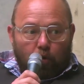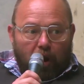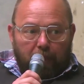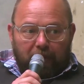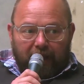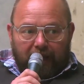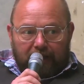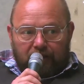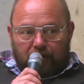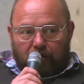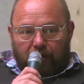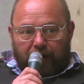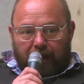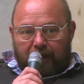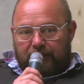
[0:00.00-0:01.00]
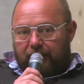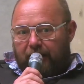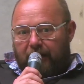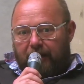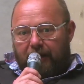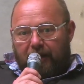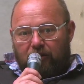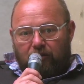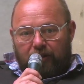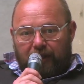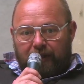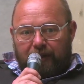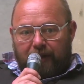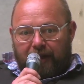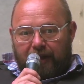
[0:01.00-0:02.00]
un'applicazione che sarà in grado di
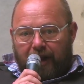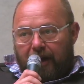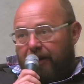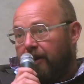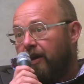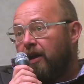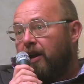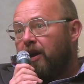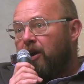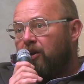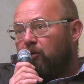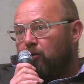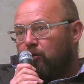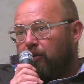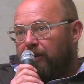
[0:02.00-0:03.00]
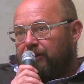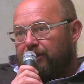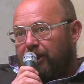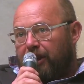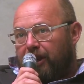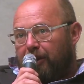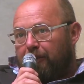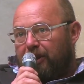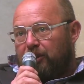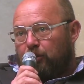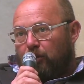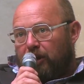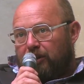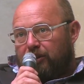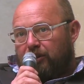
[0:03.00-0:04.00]
integrare tutta una serie di
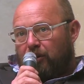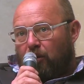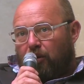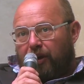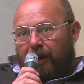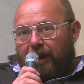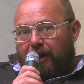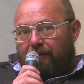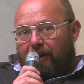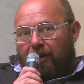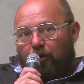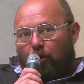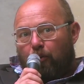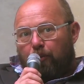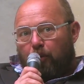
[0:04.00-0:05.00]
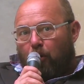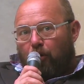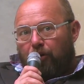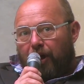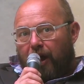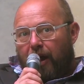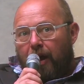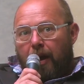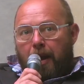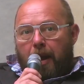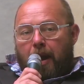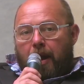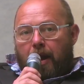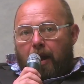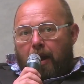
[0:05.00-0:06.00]
misurazioni che vanno un po' da
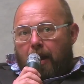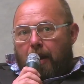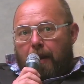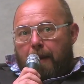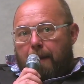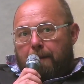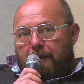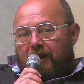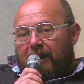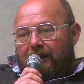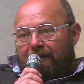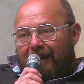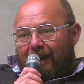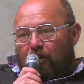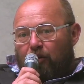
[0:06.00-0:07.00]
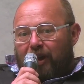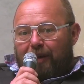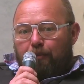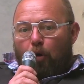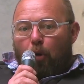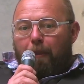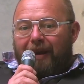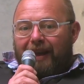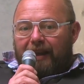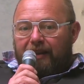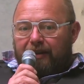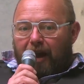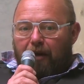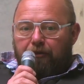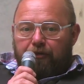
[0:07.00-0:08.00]
ehm, livello di
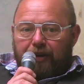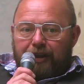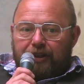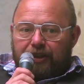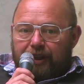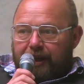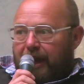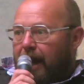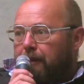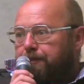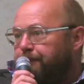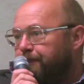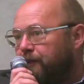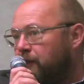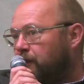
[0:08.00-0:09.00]
mobilità fisica,